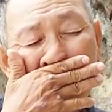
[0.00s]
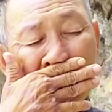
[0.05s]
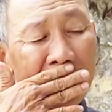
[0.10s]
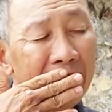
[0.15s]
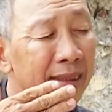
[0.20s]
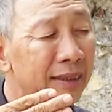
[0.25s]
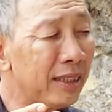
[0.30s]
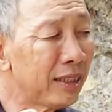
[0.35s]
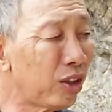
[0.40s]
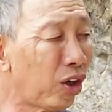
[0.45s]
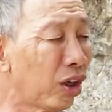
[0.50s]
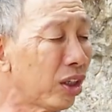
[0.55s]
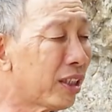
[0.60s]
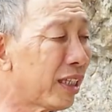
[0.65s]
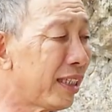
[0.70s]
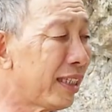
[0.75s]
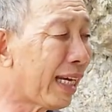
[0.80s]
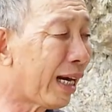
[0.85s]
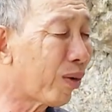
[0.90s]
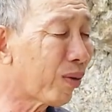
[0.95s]
anh đi tới
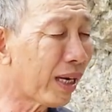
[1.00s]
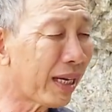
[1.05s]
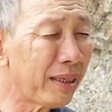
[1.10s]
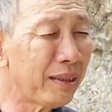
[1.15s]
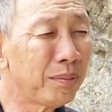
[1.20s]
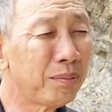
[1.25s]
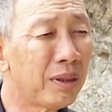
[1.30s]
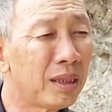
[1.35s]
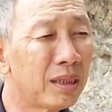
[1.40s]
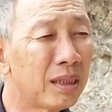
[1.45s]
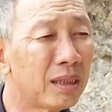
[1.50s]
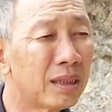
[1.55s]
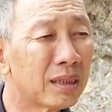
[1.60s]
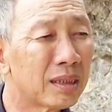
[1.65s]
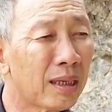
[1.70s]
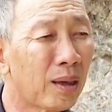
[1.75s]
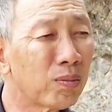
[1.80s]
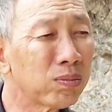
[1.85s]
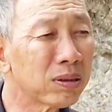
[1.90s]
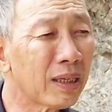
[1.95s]
đó thì nào ngay
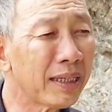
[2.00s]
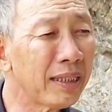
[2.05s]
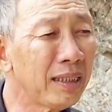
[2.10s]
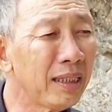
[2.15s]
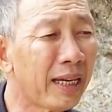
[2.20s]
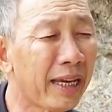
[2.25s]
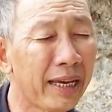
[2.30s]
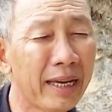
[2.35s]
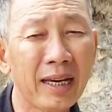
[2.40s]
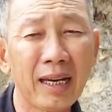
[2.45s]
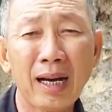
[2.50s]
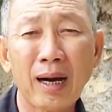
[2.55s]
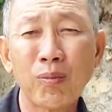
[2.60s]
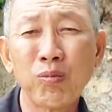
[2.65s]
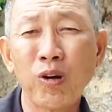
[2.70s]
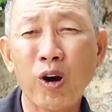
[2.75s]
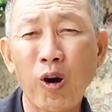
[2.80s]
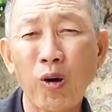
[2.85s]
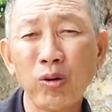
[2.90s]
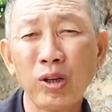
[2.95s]
mình không thấy lẹ
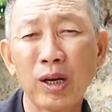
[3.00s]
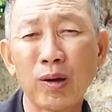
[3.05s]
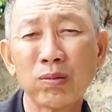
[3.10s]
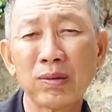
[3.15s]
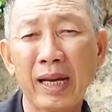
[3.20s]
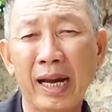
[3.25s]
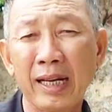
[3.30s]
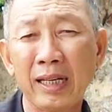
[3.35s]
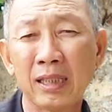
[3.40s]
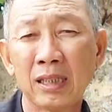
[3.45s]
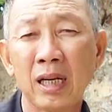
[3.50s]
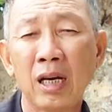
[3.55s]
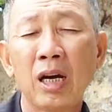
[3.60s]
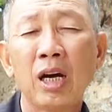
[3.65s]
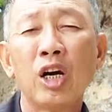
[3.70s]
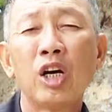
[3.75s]
ông hổ thì ông chạy